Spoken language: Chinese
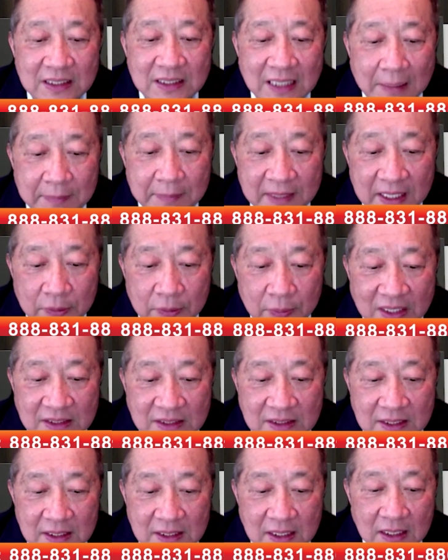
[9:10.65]
通常搭
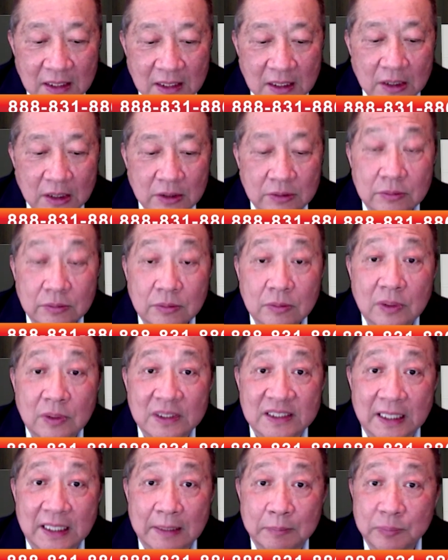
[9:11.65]
配的原则呢，
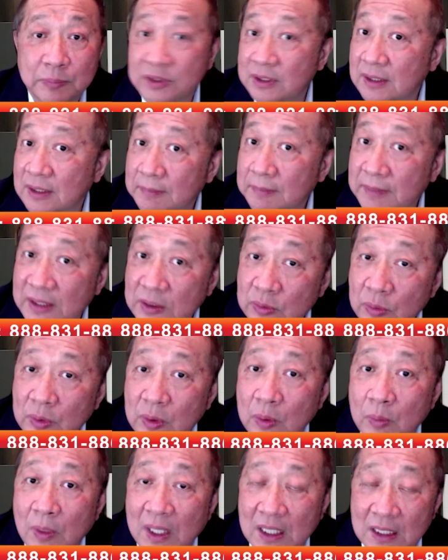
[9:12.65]
如果钱不是特
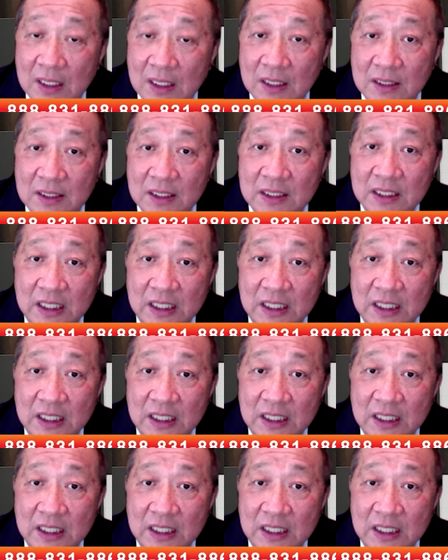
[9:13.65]
别多的话，